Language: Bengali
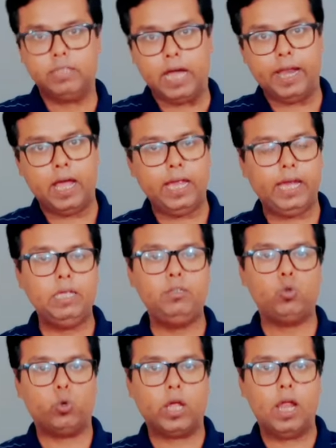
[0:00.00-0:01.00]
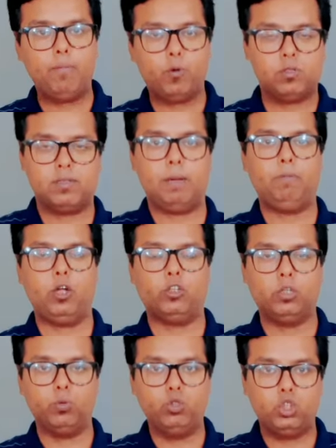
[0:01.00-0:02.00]
তারা এই টোটাল প্রস্তাবটা
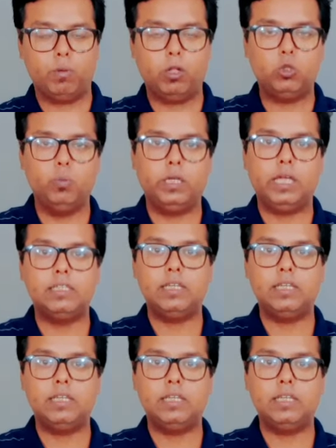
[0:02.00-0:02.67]
অর্থাৎ উচ্চ মাধ্যমিকের